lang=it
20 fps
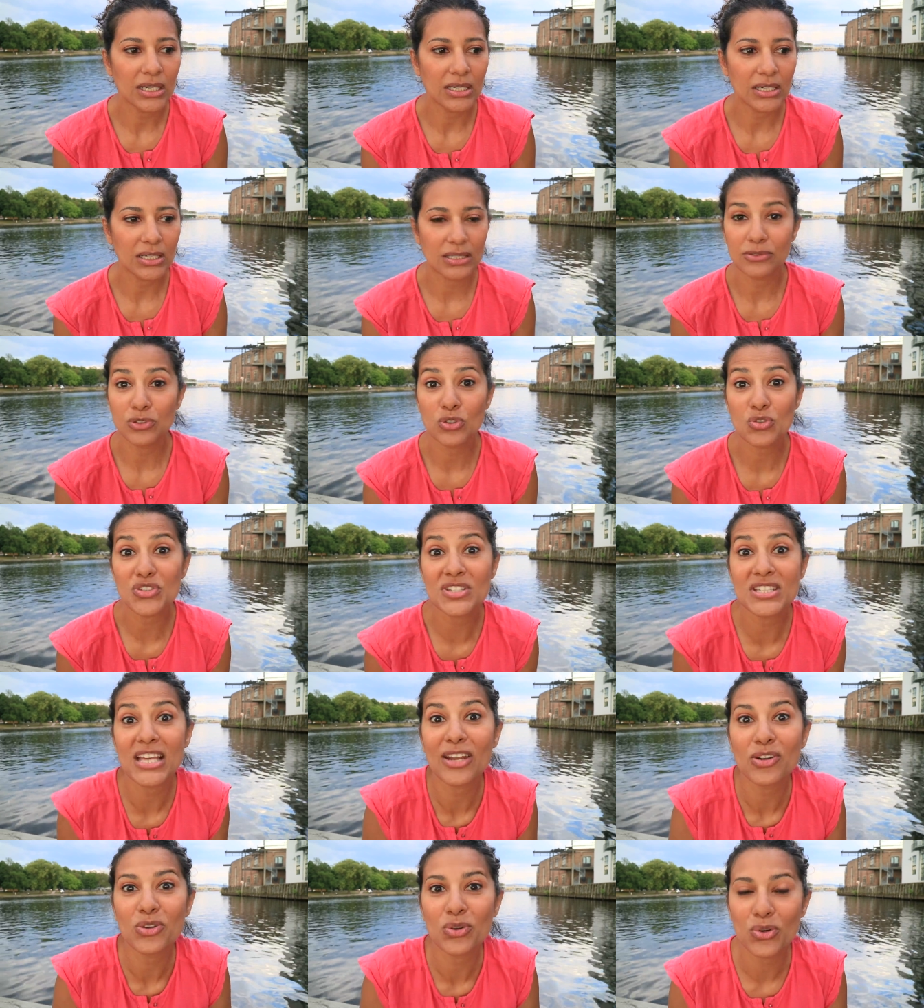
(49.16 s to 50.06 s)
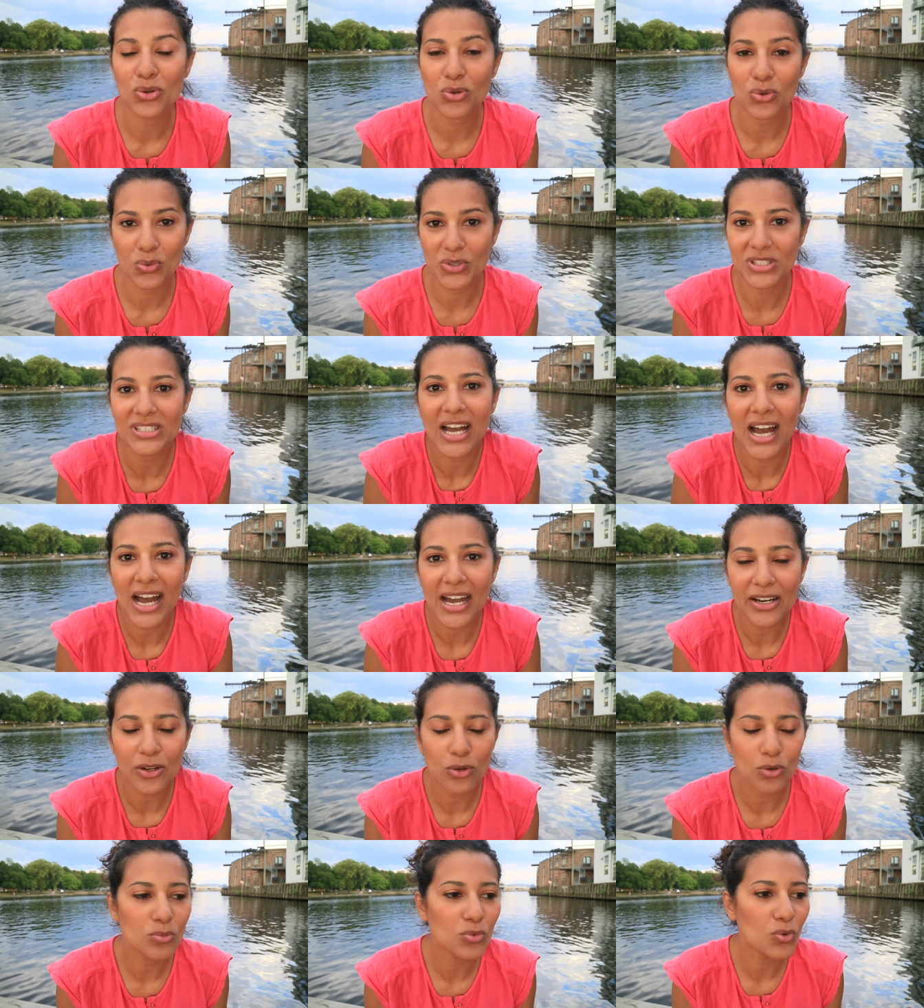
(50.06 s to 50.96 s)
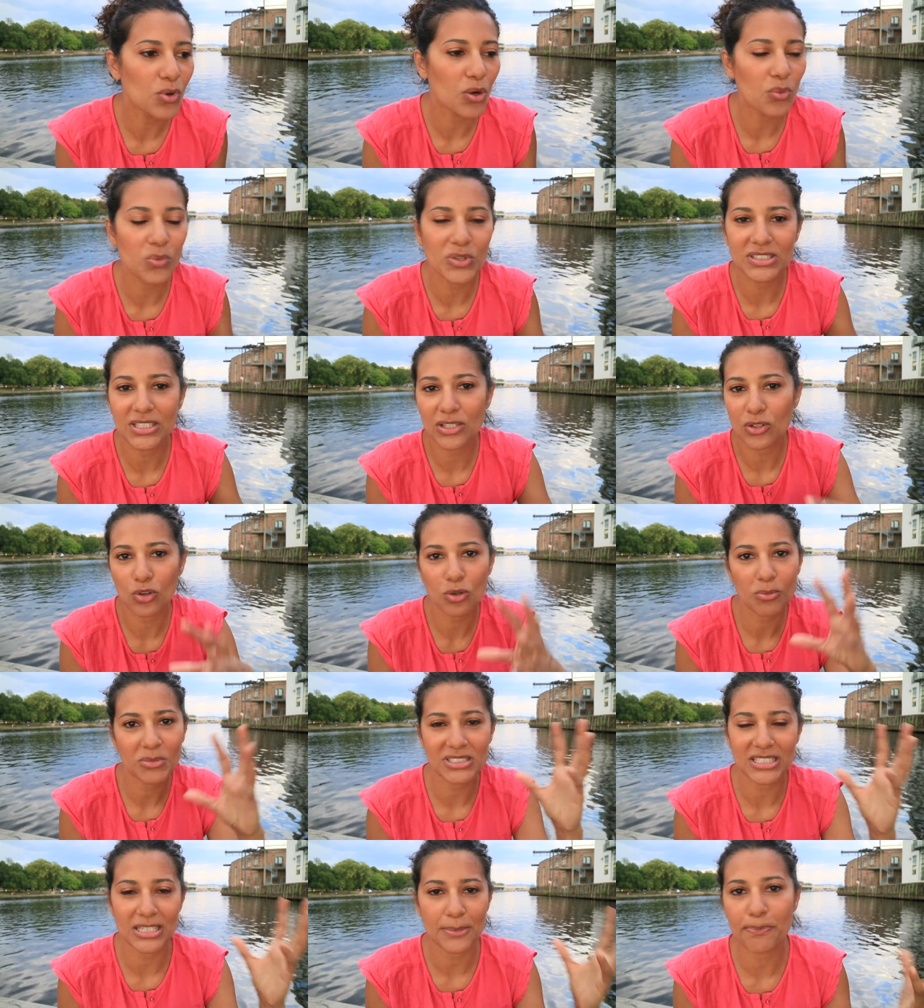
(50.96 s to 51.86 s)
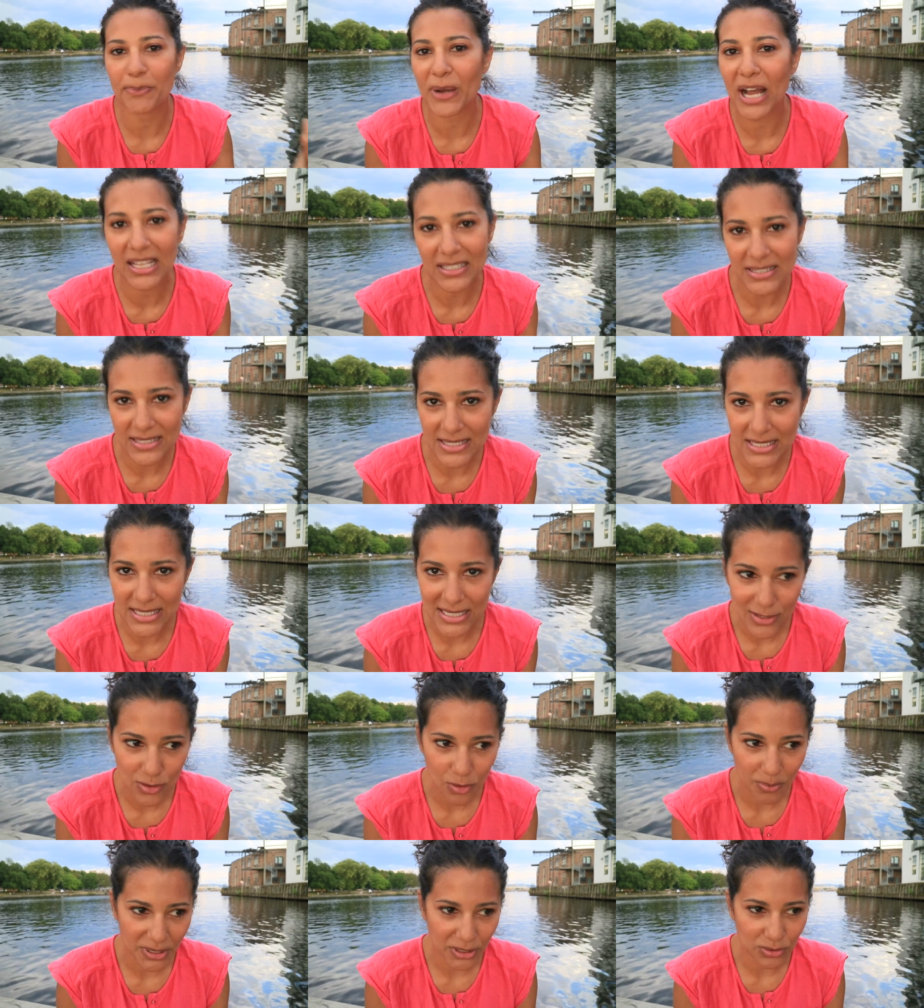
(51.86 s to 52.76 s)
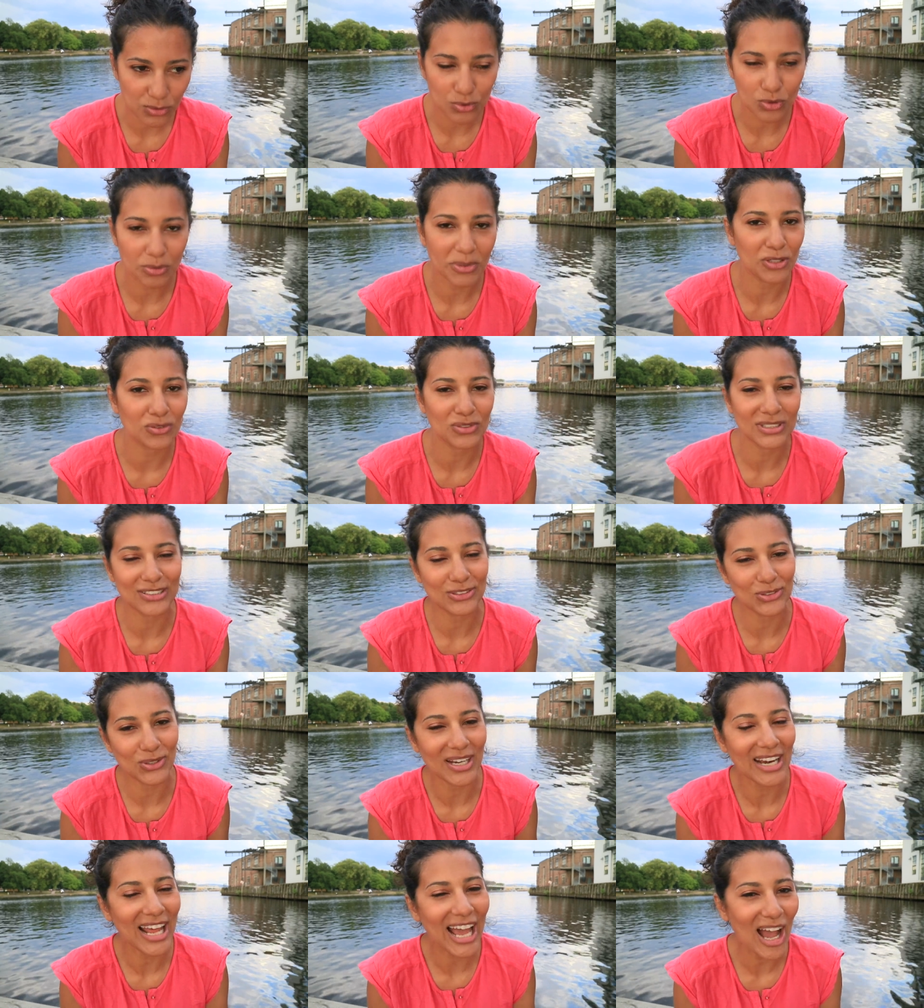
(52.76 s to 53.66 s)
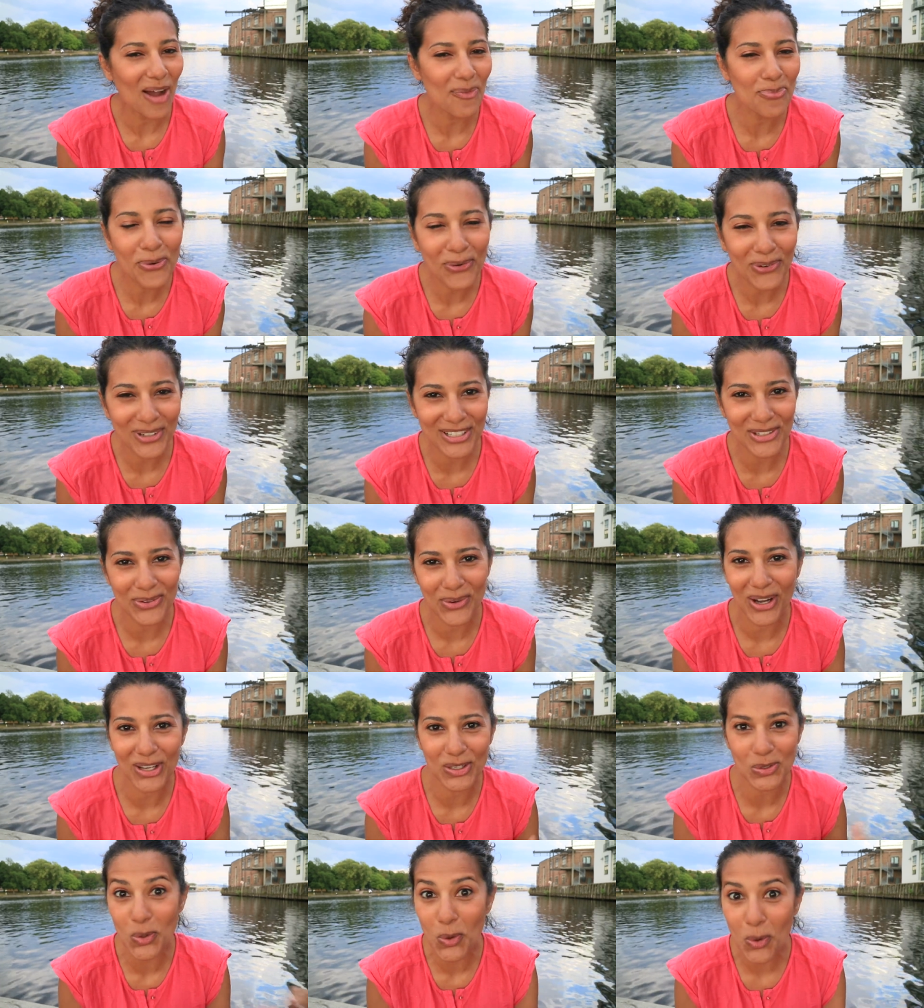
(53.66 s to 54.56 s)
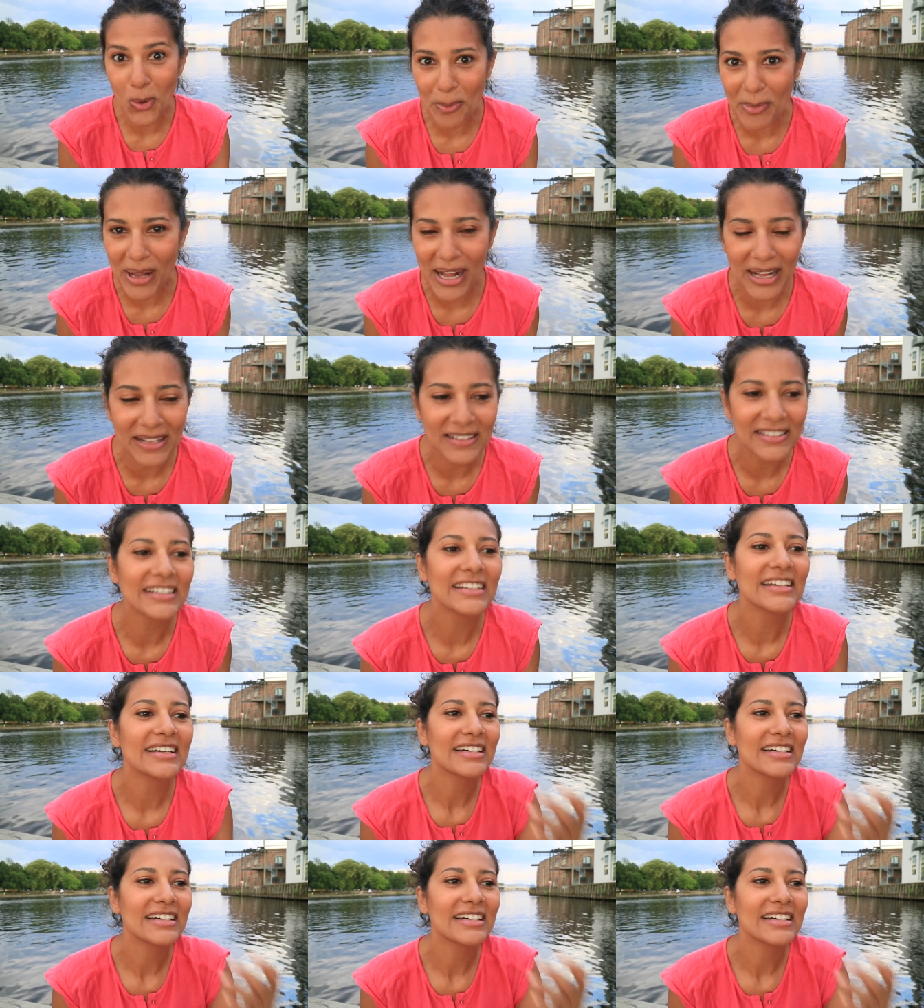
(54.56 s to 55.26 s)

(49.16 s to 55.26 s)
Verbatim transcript: eh, non sanno guidare o comunque guidano come dei pazzi, soprattutto mi hanno detto a Napoli o a Roma,